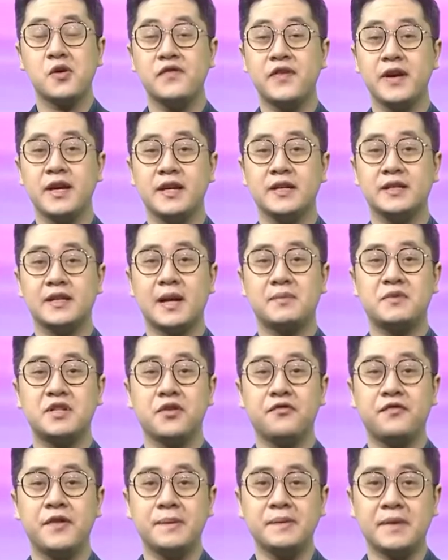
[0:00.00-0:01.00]
Thưa quý vị, dạp
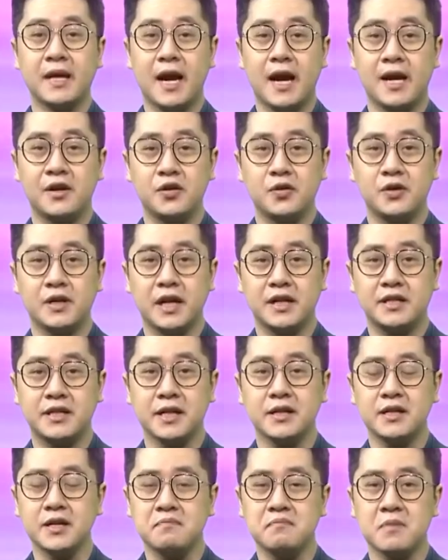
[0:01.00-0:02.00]
chiếu phim tại Hà Nội đã
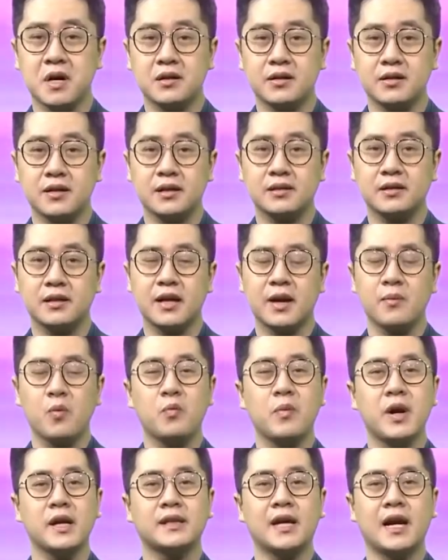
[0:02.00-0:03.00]
chính thức mở cửa từ ngày
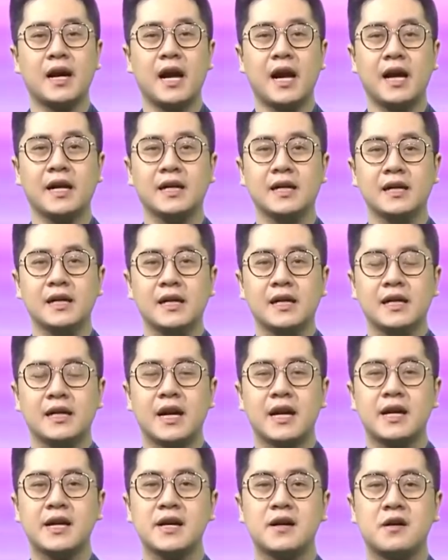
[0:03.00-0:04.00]
10 tháng 2.
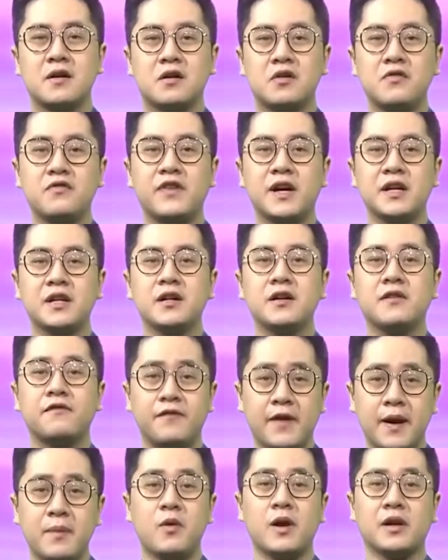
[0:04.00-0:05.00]
Ngay khi có công văn
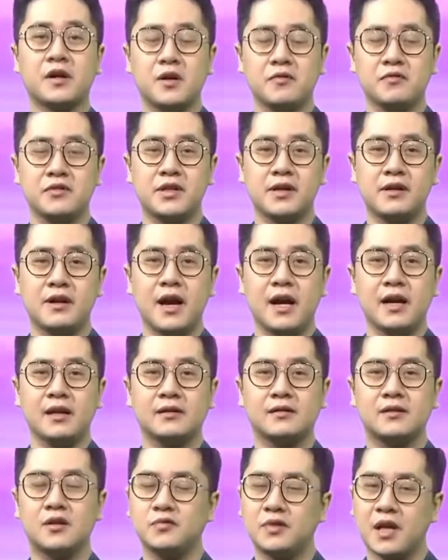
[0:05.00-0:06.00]
được phép hoạt động trở lại,
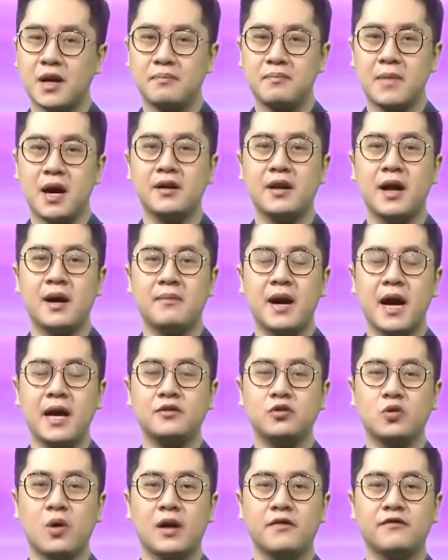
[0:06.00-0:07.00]
công tác bảo đảm
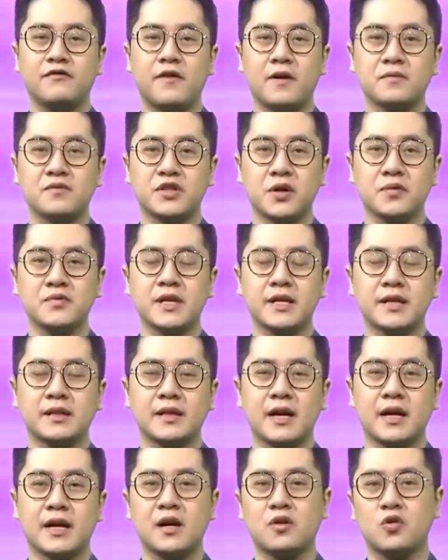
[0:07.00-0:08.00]
an toàn phòng chống dịch
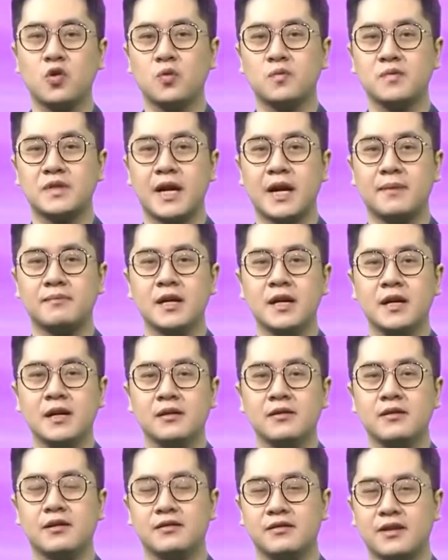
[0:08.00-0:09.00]
tại các cụm dạp
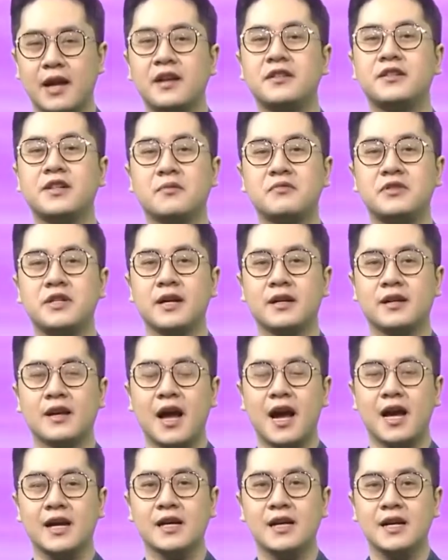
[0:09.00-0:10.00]
được nhanh chóng triển
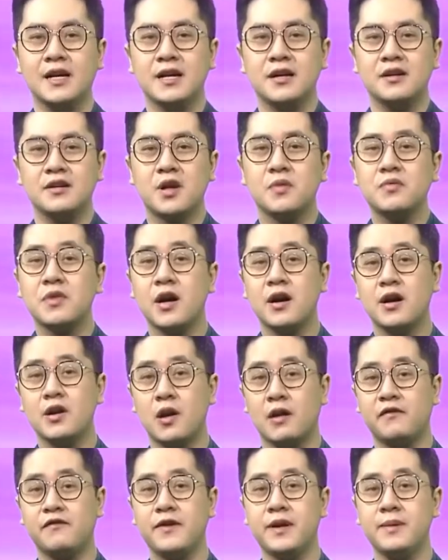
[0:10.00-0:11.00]
khai. Đồng
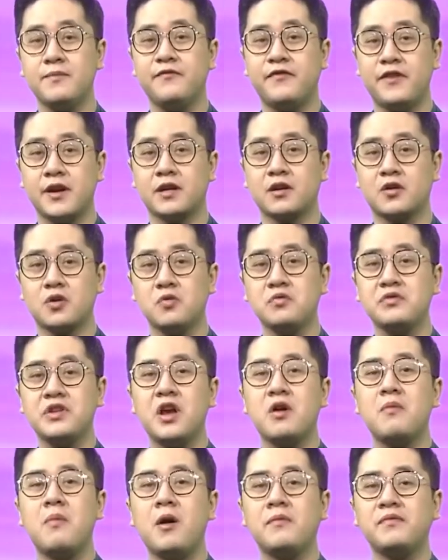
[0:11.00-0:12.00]
thời, loạt phim Việt
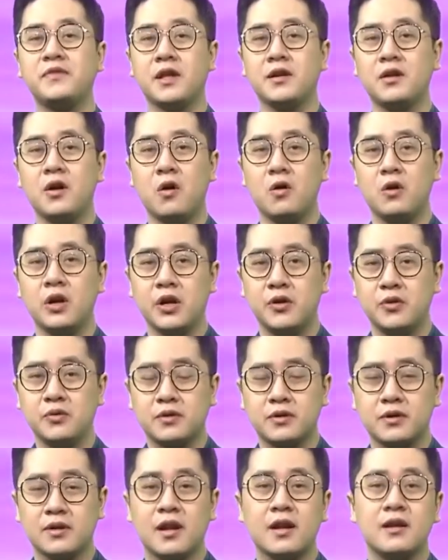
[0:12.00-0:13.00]
cùng nhiều bom tấn
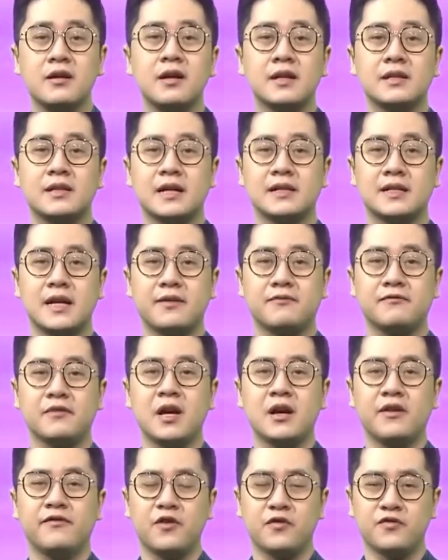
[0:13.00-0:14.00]
Hollywood lần lượt ra dạp
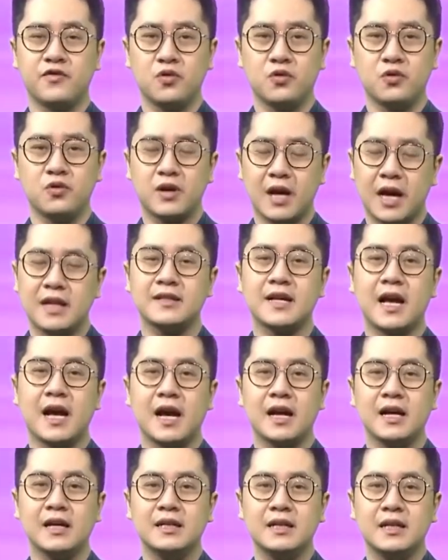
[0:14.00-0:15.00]
phục vụ khán
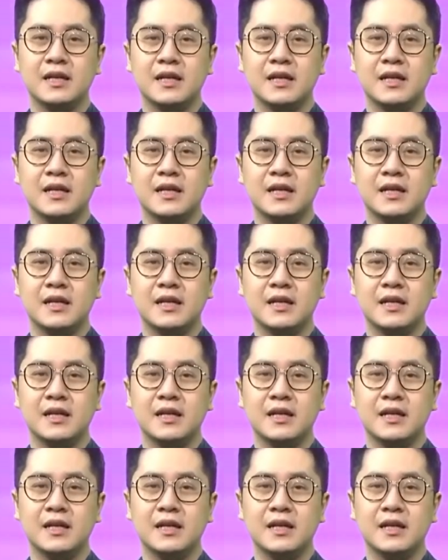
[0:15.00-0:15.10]
giả.